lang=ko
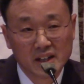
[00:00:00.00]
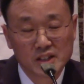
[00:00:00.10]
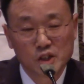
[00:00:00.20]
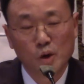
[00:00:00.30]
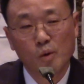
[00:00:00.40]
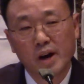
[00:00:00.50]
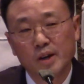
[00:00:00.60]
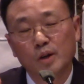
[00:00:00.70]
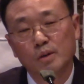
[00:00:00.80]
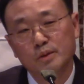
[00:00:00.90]
저와
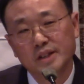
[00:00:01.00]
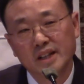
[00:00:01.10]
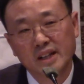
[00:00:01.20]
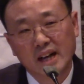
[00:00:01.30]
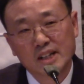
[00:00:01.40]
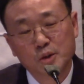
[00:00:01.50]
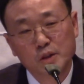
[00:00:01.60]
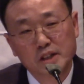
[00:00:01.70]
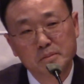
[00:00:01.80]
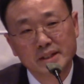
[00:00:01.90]
여러분들이 가지고
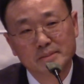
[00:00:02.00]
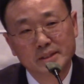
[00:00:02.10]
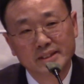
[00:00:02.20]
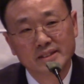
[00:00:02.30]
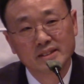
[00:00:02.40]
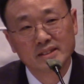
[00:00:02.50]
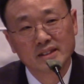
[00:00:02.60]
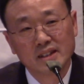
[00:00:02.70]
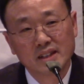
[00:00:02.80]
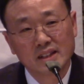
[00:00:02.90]
있는 믿음은
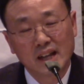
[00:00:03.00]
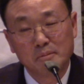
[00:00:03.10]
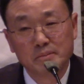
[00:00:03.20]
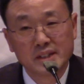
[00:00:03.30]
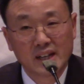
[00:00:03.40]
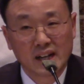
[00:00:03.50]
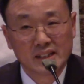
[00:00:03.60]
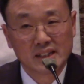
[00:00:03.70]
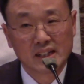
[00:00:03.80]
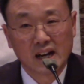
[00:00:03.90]
남들이
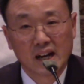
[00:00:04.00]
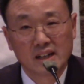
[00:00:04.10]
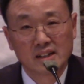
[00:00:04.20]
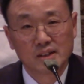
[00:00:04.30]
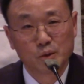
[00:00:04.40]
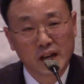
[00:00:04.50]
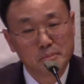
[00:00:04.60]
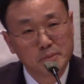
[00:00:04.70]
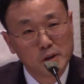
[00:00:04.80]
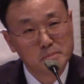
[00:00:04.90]
하니까 우리
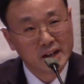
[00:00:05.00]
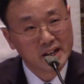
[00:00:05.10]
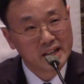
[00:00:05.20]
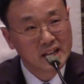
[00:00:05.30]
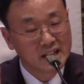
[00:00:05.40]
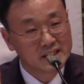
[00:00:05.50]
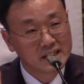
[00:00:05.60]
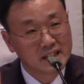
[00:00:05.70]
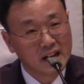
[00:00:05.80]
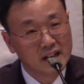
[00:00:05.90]
아빠 엄마가
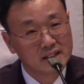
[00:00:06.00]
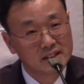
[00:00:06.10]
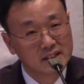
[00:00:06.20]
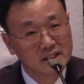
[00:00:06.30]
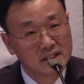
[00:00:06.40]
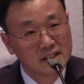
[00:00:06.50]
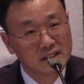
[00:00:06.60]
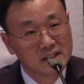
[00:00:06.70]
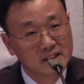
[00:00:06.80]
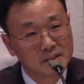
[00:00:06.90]
얘기하니까
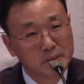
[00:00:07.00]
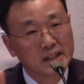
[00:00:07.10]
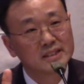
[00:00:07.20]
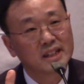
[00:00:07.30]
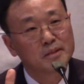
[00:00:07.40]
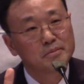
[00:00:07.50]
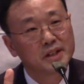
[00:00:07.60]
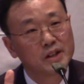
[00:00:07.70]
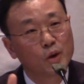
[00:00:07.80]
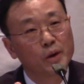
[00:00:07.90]
많은
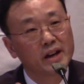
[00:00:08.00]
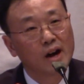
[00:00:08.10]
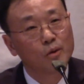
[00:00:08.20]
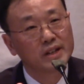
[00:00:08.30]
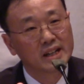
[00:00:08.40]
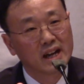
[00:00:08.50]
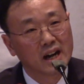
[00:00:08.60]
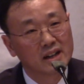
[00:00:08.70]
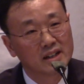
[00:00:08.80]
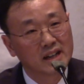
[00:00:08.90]
사람들이 교회
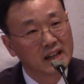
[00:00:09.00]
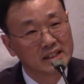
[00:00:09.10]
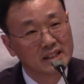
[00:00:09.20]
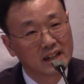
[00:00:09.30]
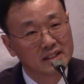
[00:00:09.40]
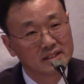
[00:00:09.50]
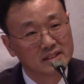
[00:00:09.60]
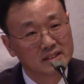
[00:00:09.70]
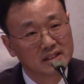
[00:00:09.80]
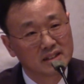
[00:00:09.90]
나오니까가 아니라
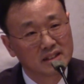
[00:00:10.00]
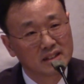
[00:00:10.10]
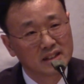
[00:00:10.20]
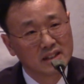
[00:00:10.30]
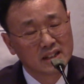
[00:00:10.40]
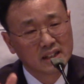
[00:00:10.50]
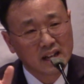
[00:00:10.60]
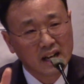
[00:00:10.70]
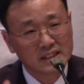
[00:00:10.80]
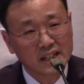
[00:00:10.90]

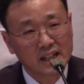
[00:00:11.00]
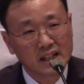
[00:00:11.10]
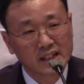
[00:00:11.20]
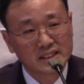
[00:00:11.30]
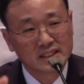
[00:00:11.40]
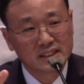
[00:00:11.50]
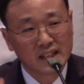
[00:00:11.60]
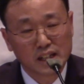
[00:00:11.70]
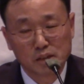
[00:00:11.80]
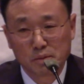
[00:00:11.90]
살아계신
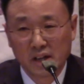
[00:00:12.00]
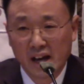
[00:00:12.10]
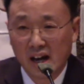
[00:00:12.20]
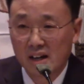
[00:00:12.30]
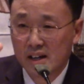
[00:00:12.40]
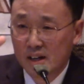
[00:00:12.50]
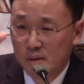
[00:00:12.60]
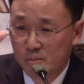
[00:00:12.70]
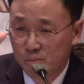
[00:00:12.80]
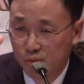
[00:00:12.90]
하나님을 내가
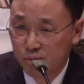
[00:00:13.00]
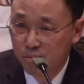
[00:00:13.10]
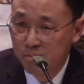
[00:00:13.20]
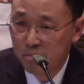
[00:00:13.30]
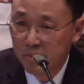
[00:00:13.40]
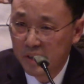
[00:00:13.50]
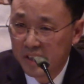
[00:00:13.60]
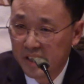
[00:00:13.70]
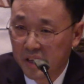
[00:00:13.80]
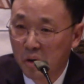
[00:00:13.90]

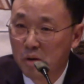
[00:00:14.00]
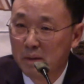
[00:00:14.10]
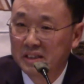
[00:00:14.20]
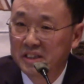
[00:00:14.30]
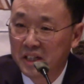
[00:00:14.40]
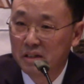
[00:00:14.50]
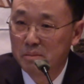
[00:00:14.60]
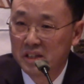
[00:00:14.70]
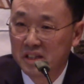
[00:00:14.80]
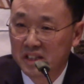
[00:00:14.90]
분명히 경험한
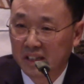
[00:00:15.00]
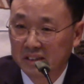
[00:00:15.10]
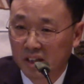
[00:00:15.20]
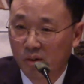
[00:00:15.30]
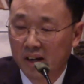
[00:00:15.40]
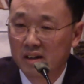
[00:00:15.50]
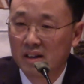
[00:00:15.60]
체험이 있는 신앙생활.